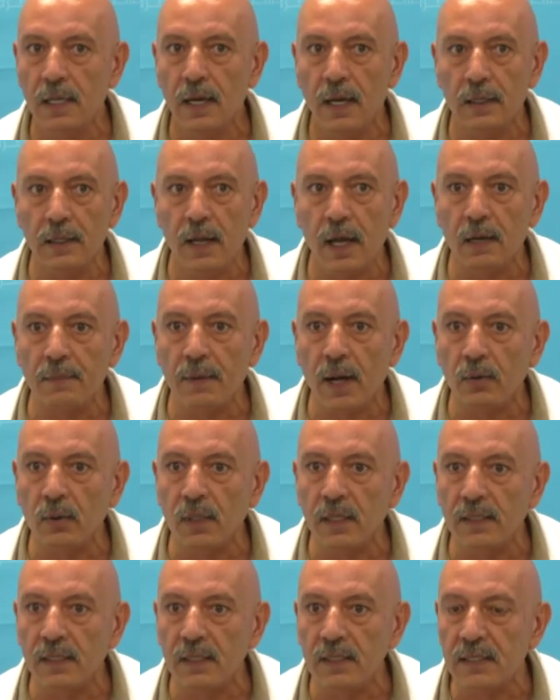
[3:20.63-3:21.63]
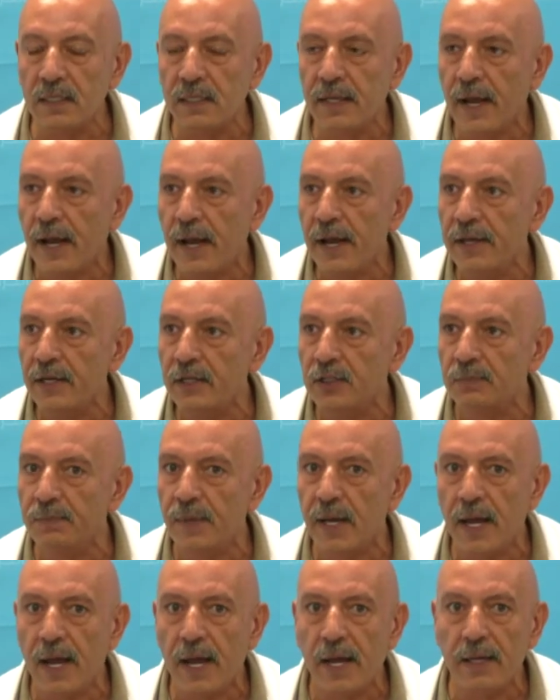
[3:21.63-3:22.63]
أنا 34 سنة عايش
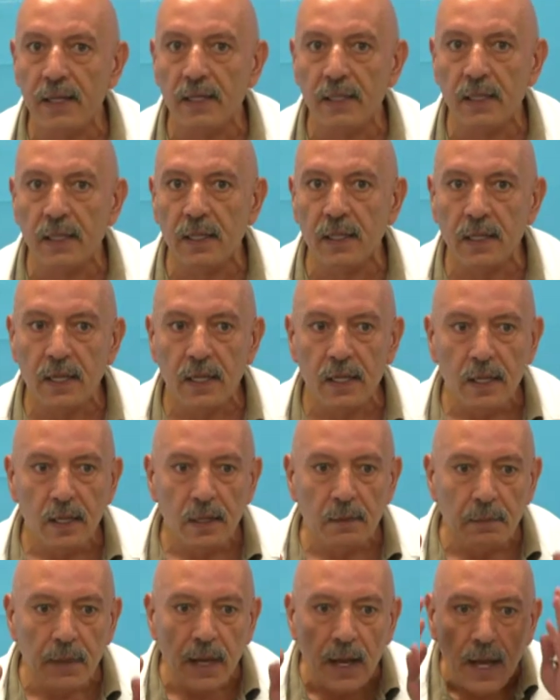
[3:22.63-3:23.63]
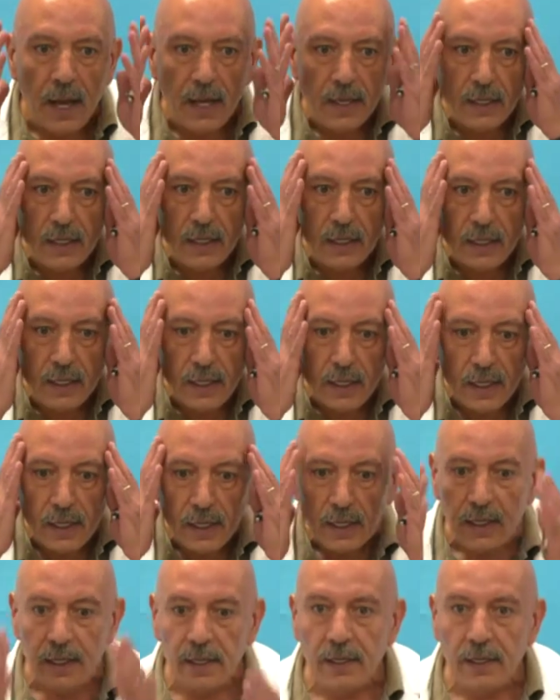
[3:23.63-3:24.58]
بهاي الـ بهاي الـ الـ